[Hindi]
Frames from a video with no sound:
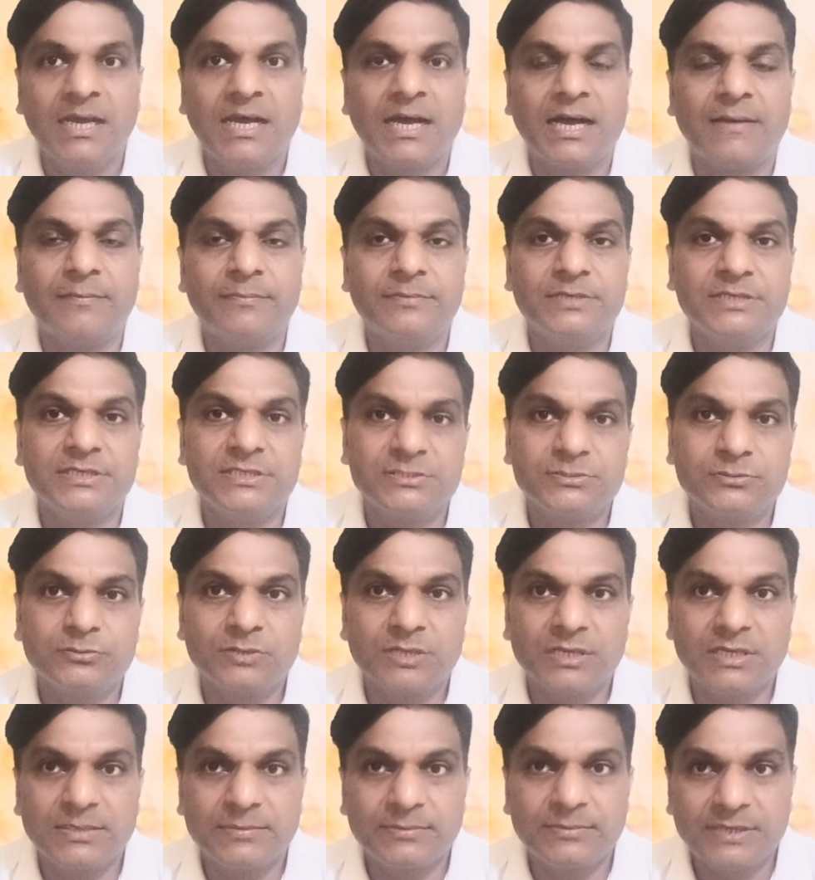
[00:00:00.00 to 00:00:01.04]
अब इस जो
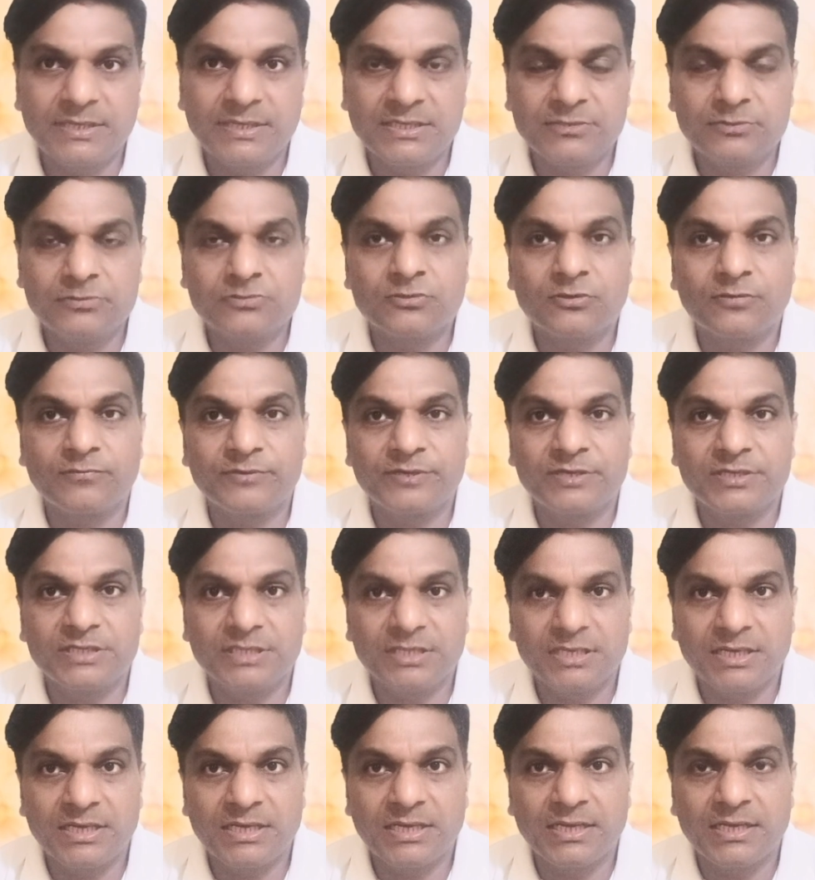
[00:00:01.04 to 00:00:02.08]
क्लेवर डेंट जो सॉफ्टवेयर दे
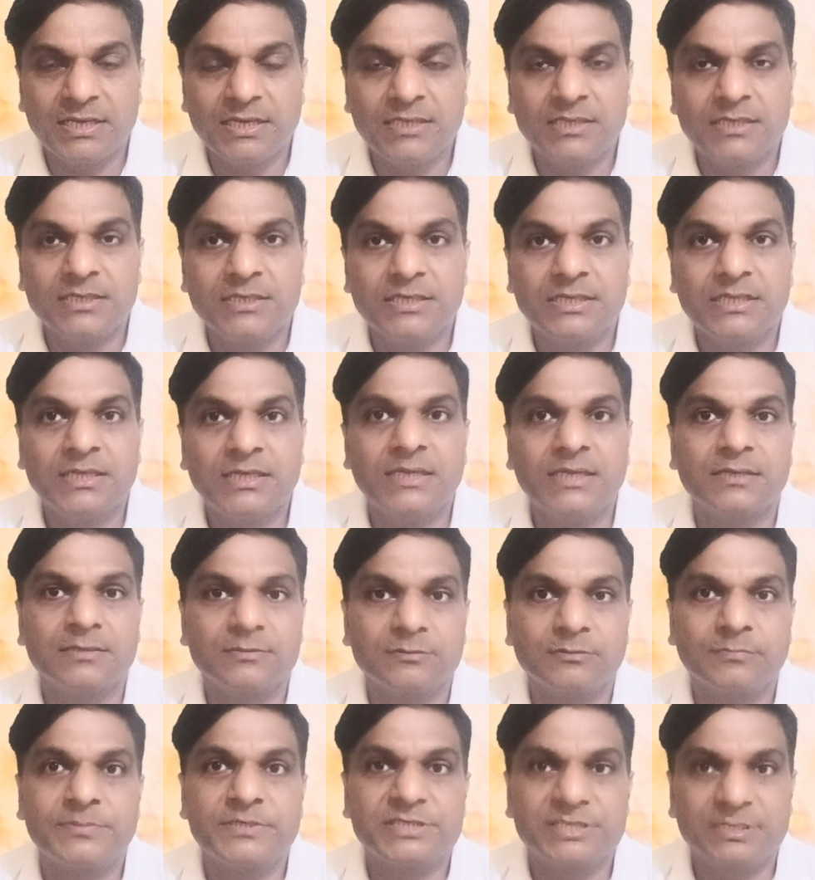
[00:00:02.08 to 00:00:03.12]
रहे हैं ठीक है
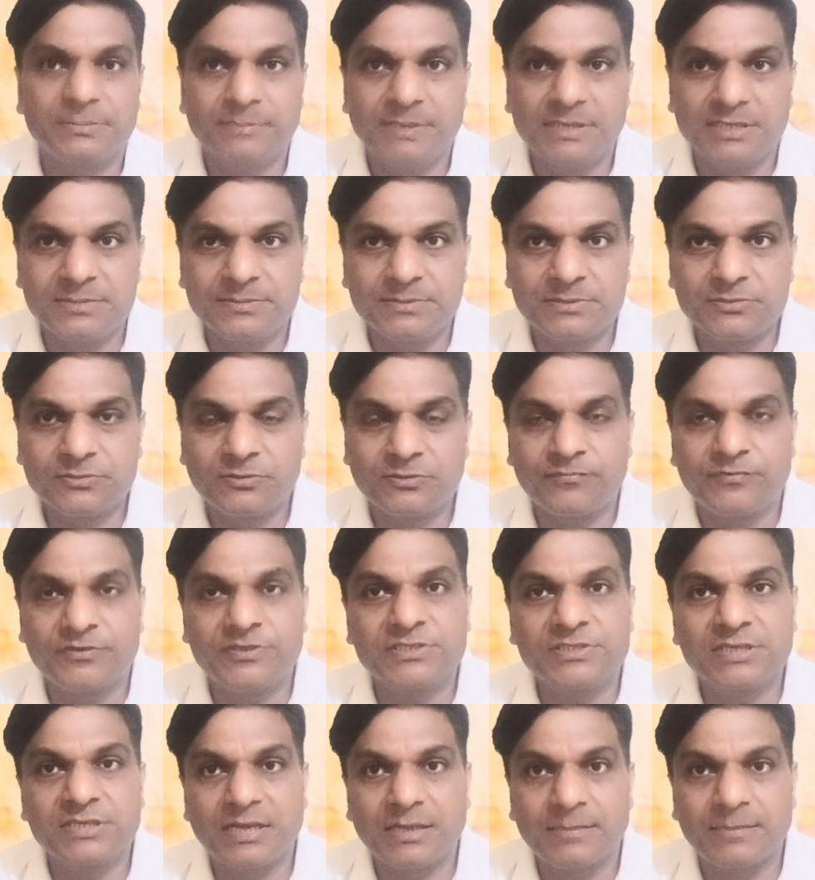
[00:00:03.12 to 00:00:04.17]
वो पेशेंट मैनेजमेंट
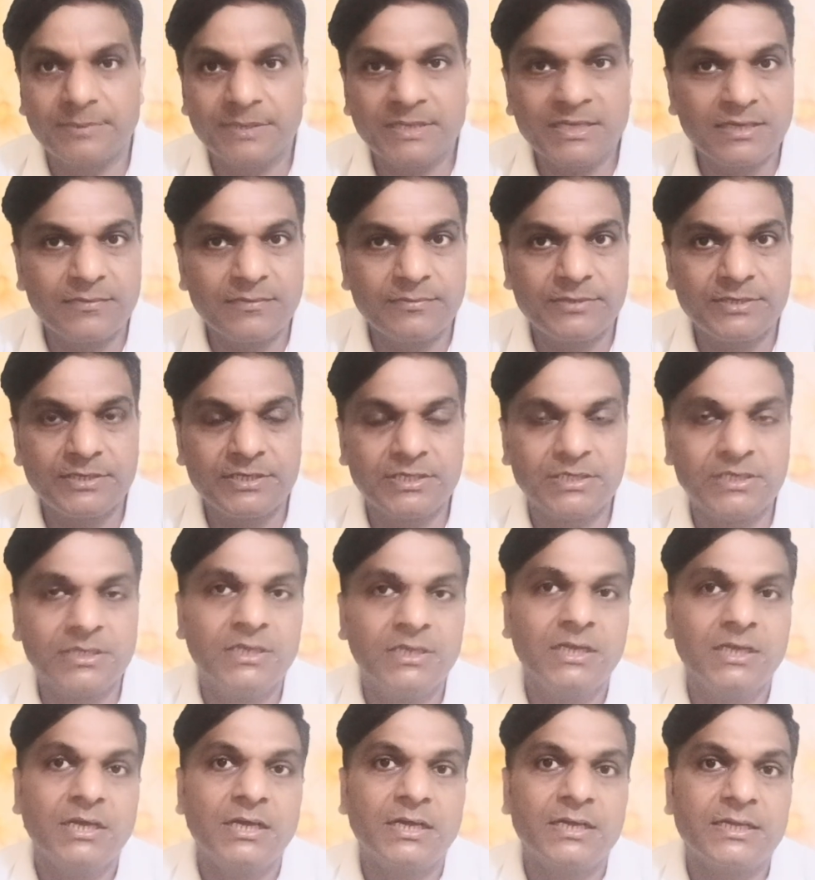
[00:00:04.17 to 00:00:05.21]
सॉफ्टवेयर का नाम है क्लेवर डेंट
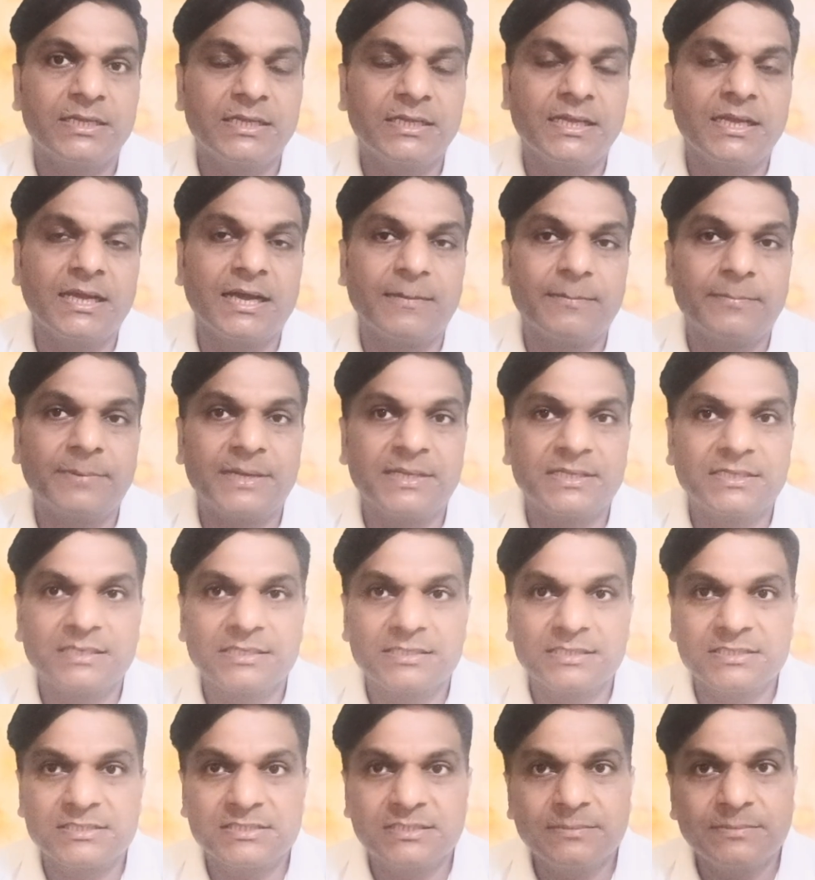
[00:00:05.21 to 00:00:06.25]
ठीक है अब बात
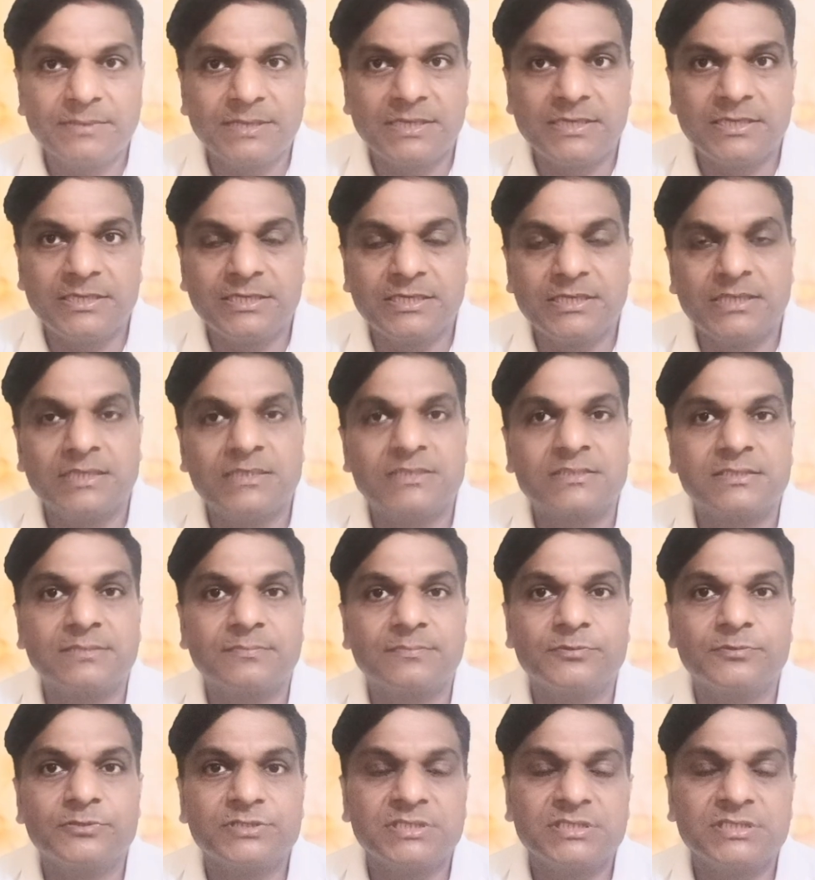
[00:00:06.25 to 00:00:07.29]
करते हैं इसकी वैलिडिटी की
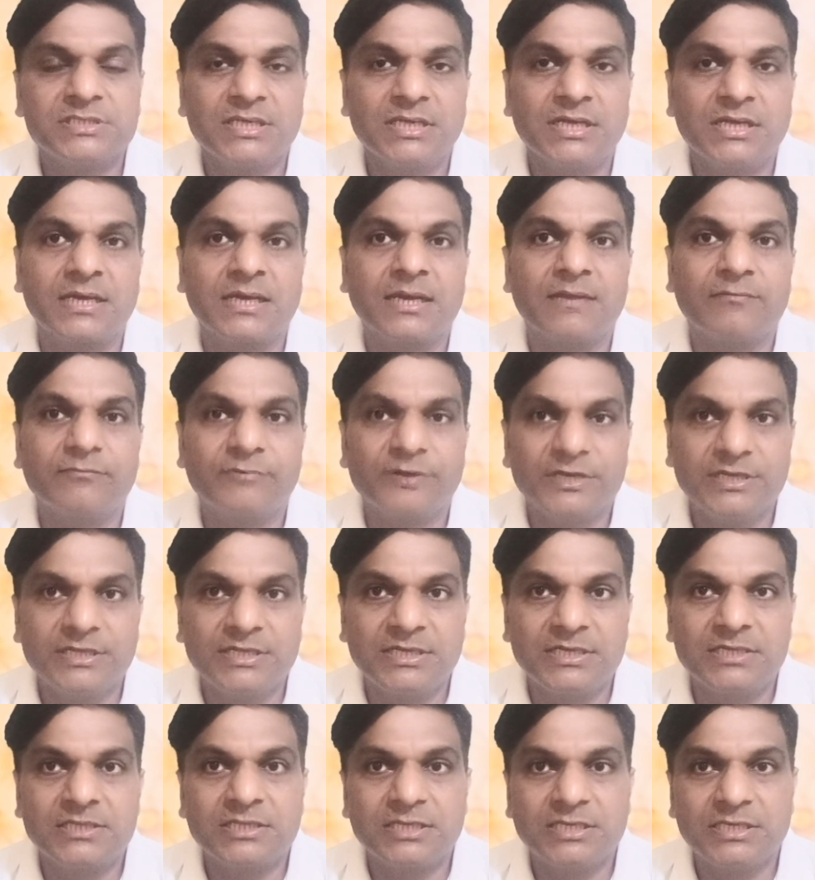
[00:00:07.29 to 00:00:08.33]
सपोज कीजिए अगर आप वन
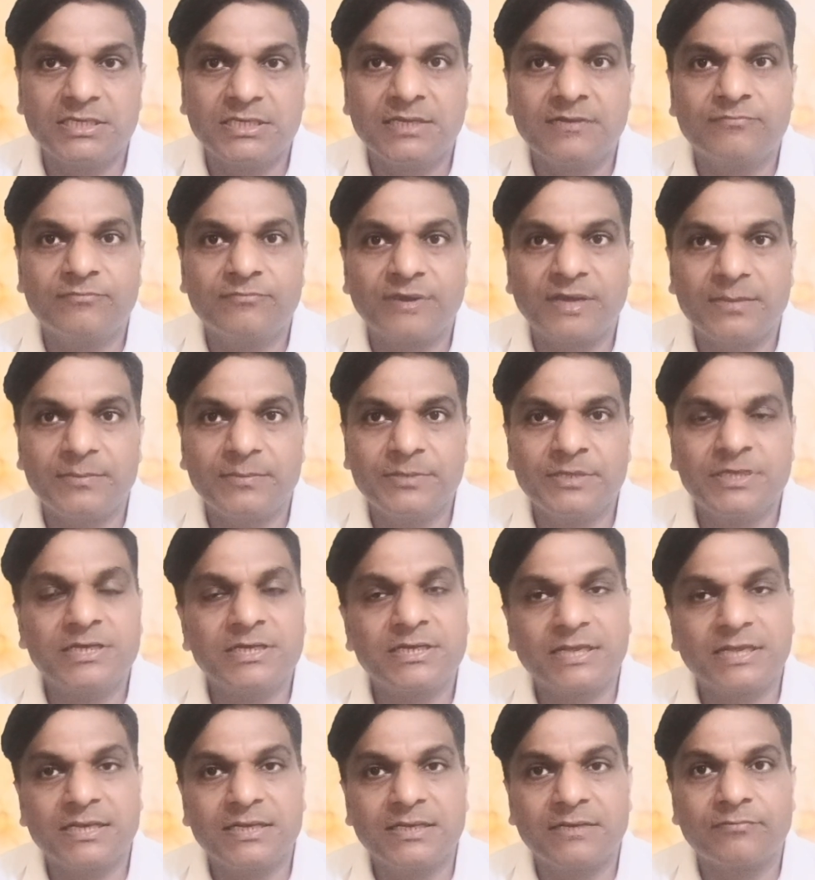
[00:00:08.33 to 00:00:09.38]
ईयर थ्री ईयर फाइव ईयर या
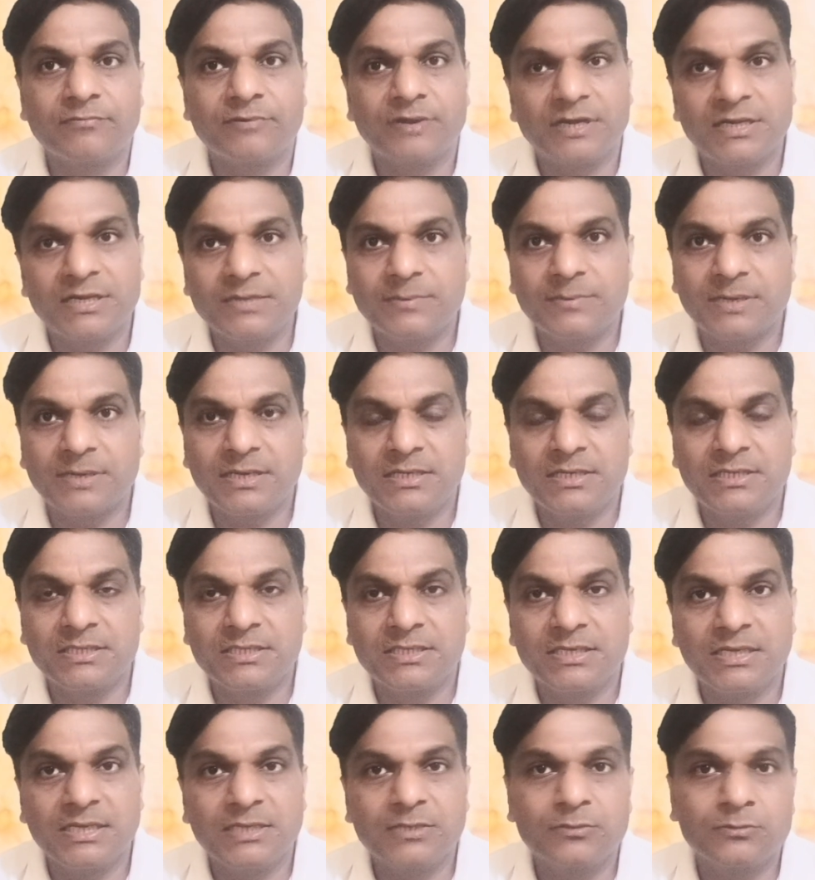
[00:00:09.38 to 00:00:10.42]
टेन ईयर वारंटी वाला लेते
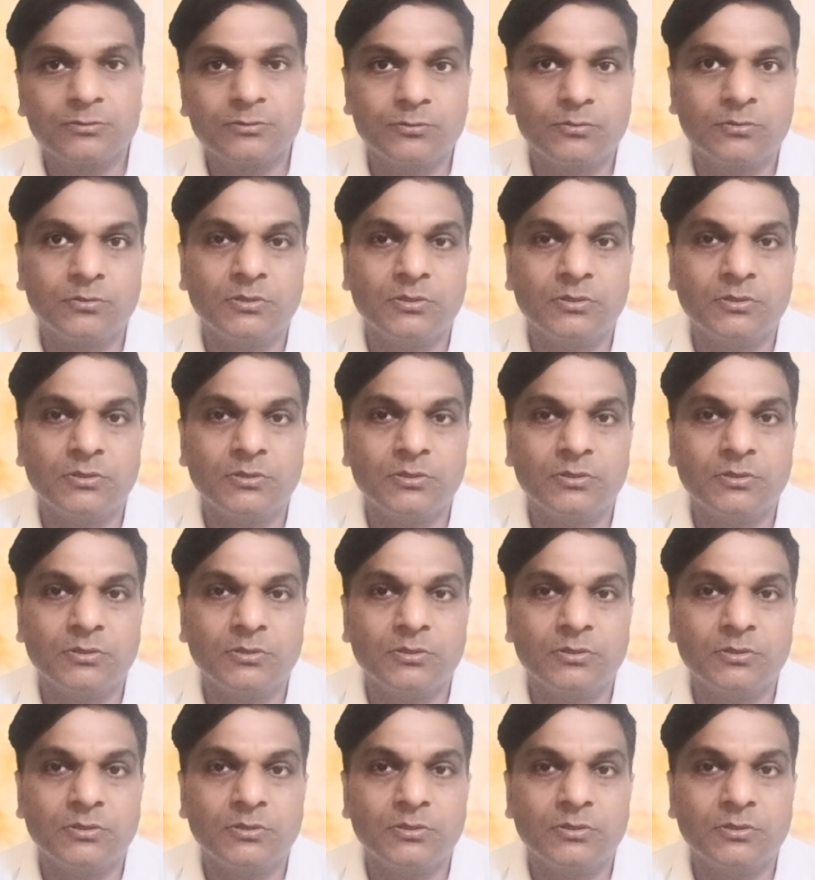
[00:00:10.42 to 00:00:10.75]
हैं तो